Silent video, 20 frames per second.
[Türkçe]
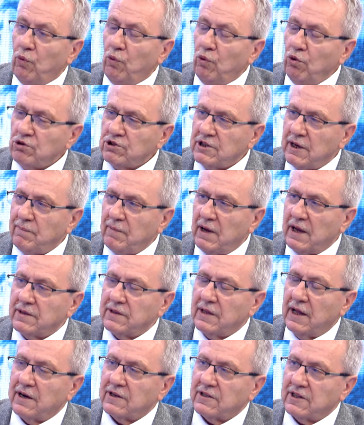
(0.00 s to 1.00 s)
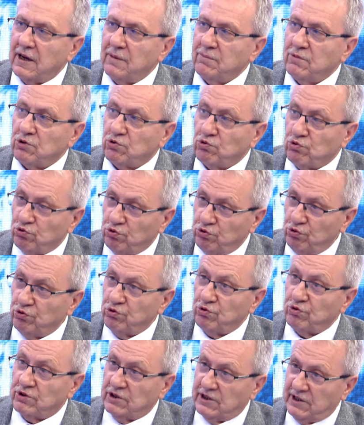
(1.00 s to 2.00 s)
O zamanlar tabi
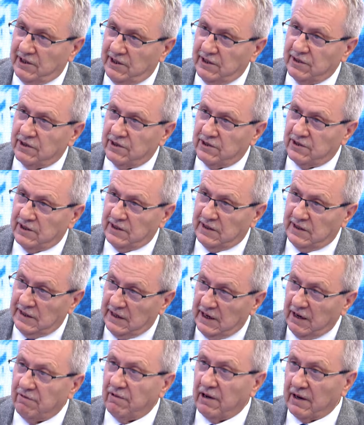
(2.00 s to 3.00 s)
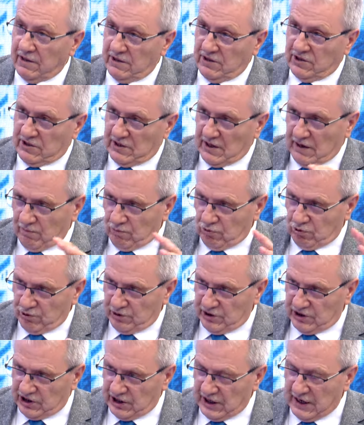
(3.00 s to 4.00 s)
su sıkıntısı yine var İstanbul'un
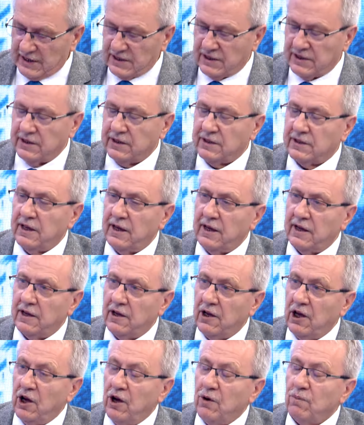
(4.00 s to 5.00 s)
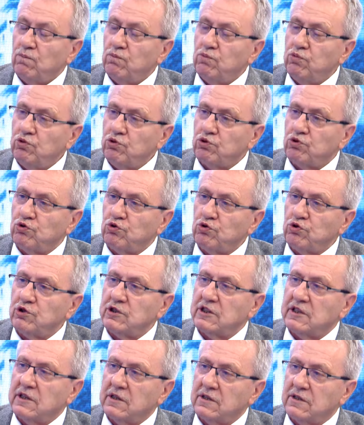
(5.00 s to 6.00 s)
içerisinde. Bu su
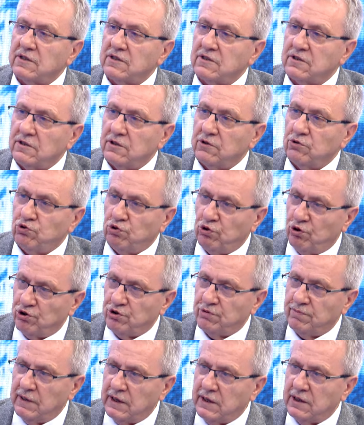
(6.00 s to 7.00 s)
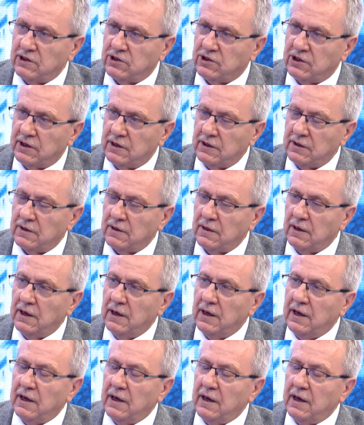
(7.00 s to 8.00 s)
sıkıntısını çözmek için
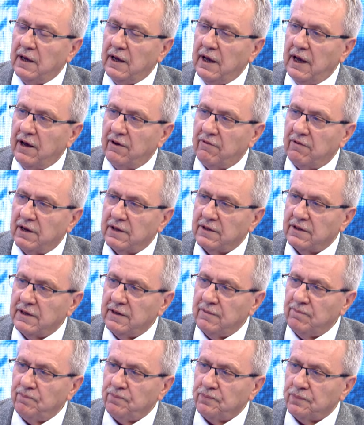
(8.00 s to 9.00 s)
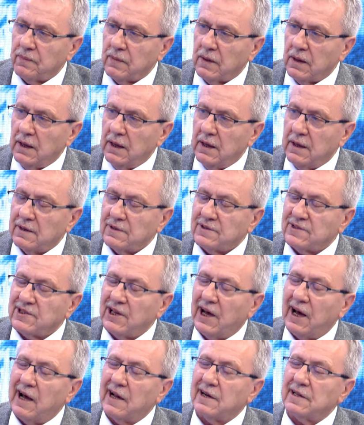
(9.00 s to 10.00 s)
efendim
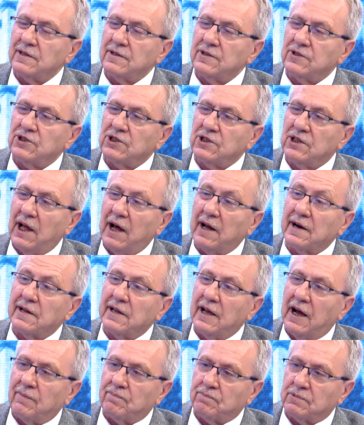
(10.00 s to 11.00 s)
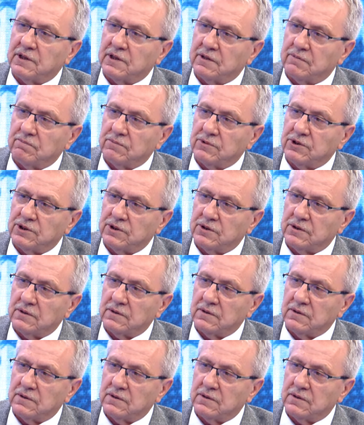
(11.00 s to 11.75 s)
sarnıçlar yaptırmış.